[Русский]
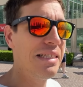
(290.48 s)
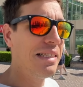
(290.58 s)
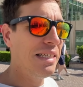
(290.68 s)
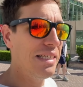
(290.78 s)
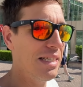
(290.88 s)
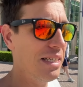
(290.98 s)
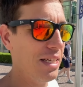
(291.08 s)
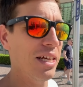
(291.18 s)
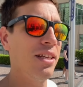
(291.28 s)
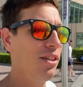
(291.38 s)

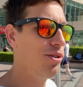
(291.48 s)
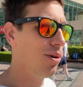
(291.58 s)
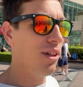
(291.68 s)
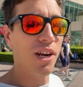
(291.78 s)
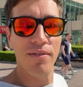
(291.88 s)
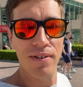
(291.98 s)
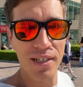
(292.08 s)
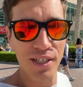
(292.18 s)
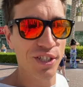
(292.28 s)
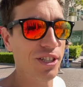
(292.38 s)
Тысяча долларов
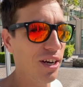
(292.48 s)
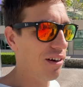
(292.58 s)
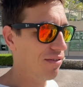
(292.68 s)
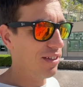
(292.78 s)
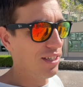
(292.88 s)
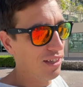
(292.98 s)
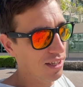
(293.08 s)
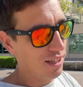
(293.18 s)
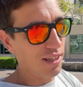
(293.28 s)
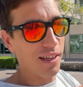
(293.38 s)
штраф
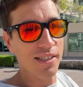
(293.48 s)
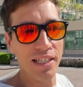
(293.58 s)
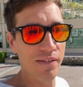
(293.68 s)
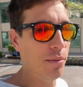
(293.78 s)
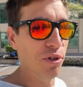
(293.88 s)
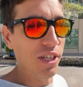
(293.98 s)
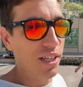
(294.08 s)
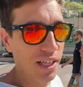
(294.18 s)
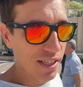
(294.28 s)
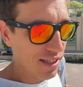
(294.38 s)
если вы
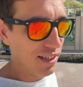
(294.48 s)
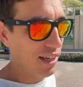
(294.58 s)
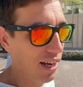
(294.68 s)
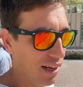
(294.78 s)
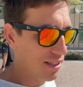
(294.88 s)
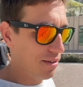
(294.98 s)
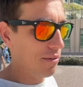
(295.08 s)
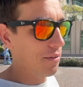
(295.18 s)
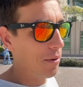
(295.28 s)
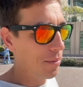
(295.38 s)
будете ездить на грязном
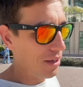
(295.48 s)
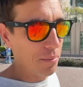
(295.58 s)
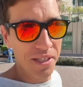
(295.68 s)
автомобиле.